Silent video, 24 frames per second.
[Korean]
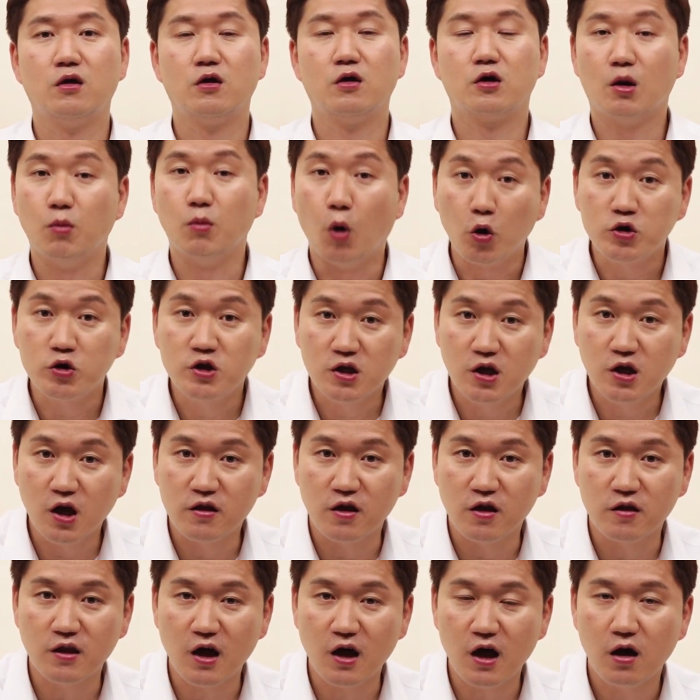그럼 어떻게 해야
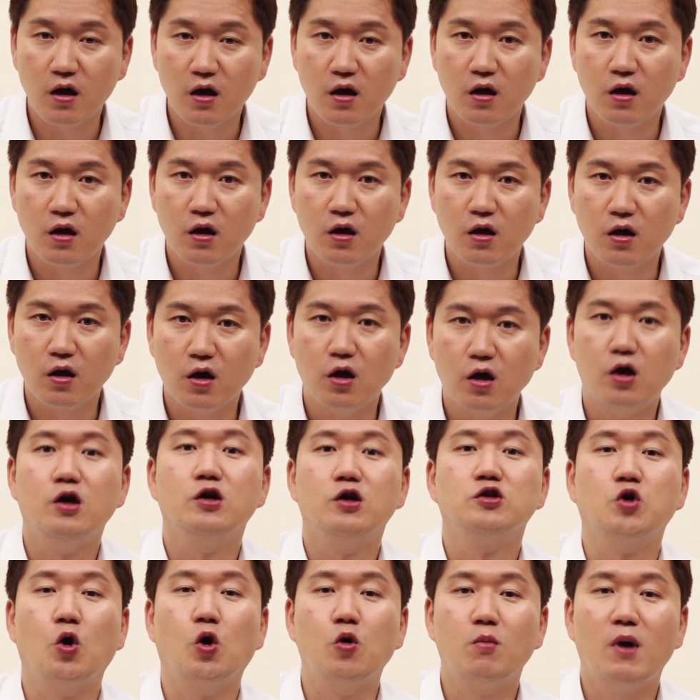된다?
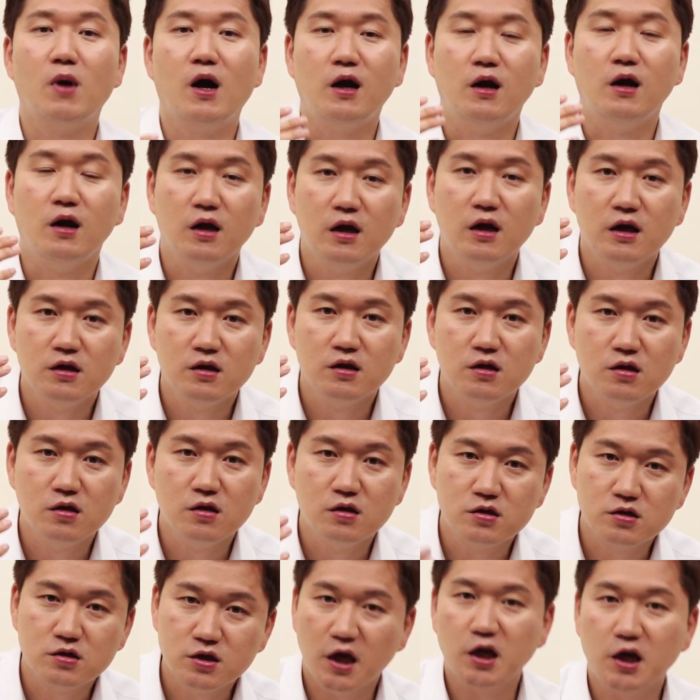정말
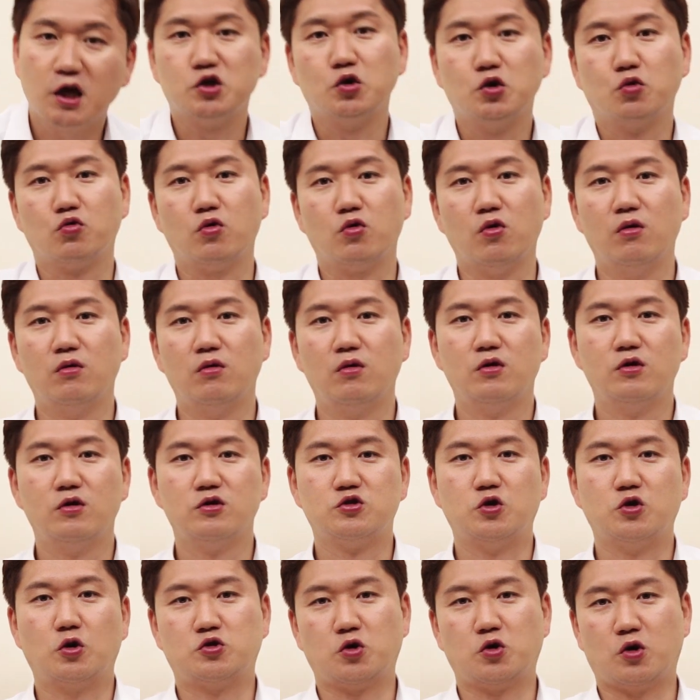체계적으로
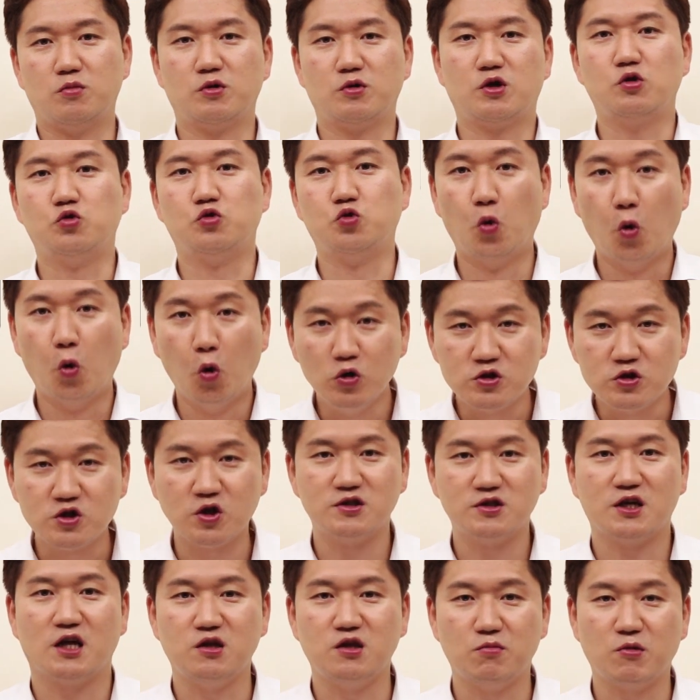저처럼 이렇게 좋은
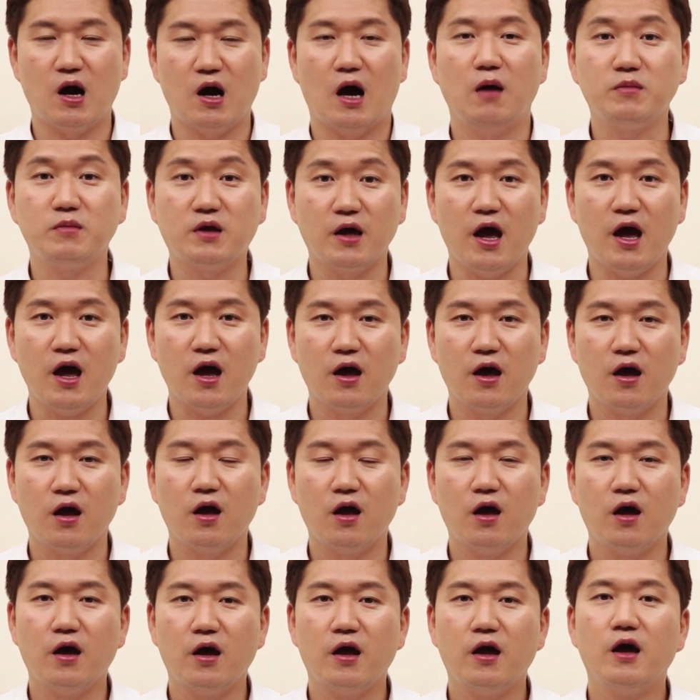선생님과 함께
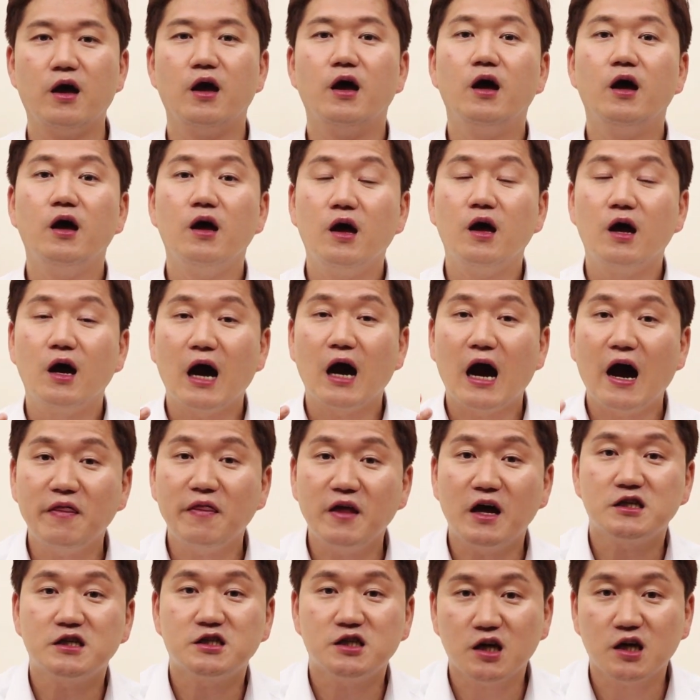
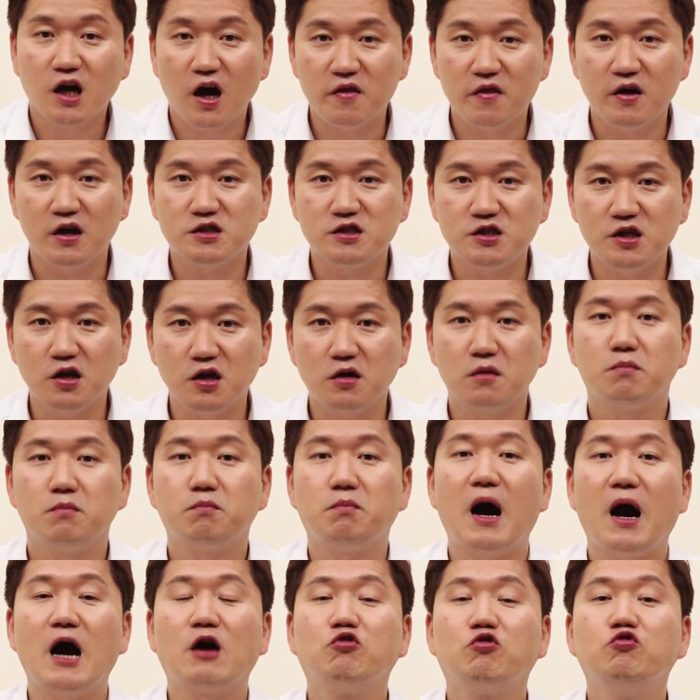하나씩 하나씩
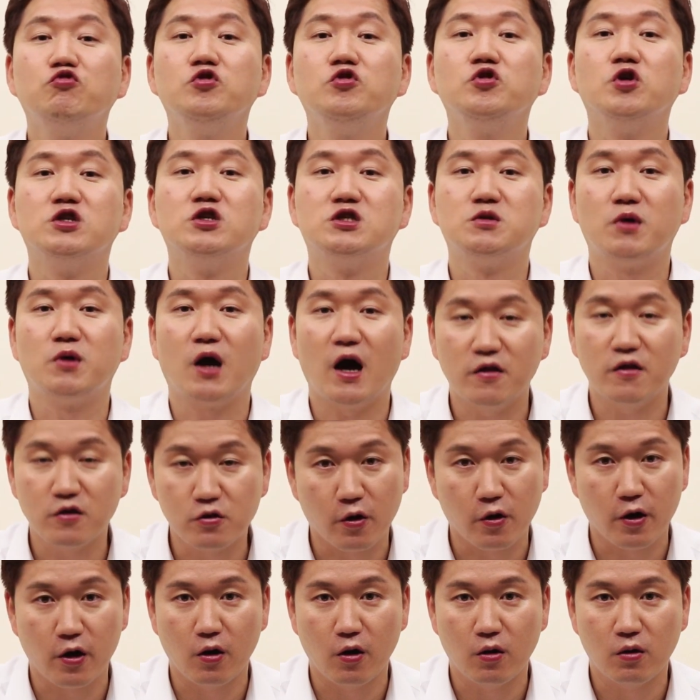바꾸는 연습을 하는
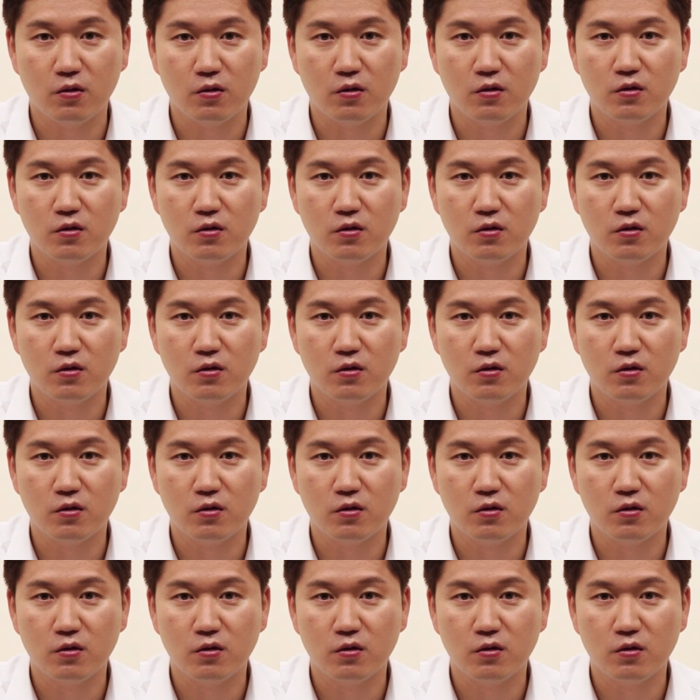거예요.